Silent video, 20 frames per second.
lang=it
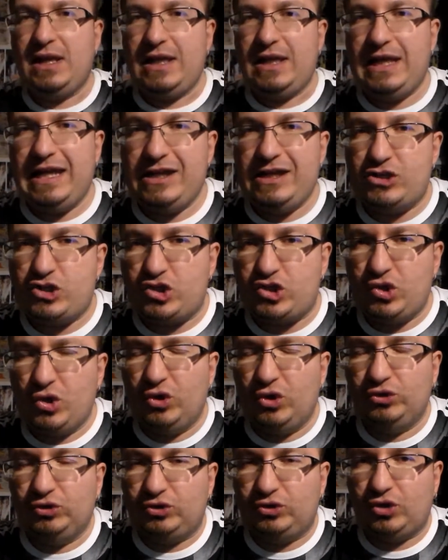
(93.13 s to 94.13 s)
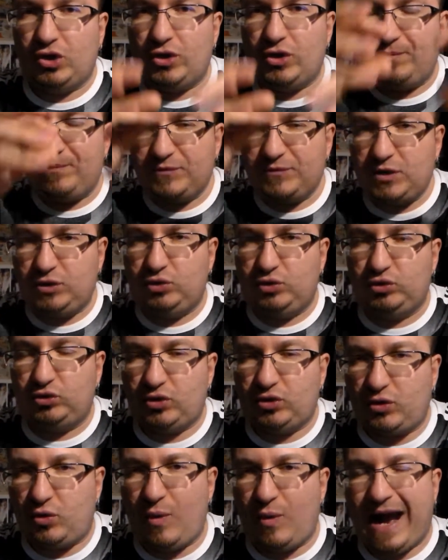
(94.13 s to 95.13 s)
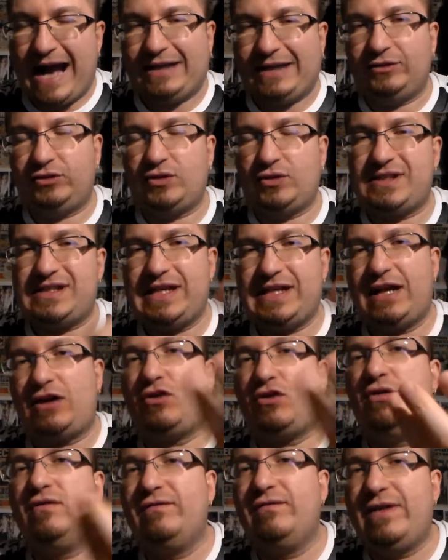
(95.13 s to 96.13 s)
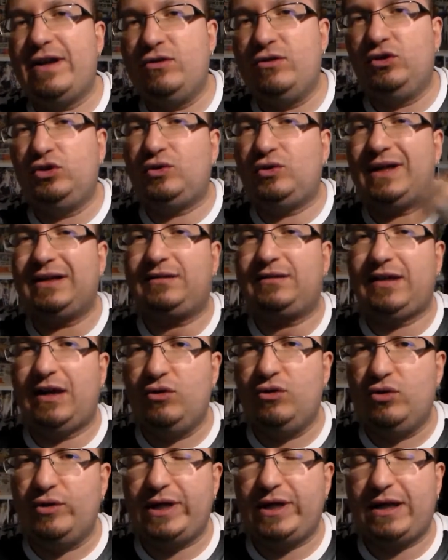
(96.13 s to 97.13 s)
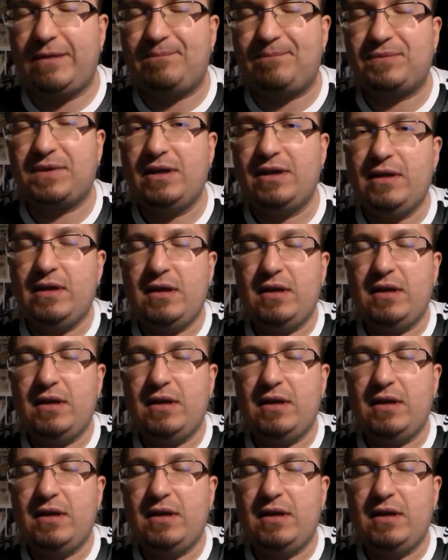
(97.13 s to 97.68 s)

il sunto di tutto quanto si è convenuto a taluni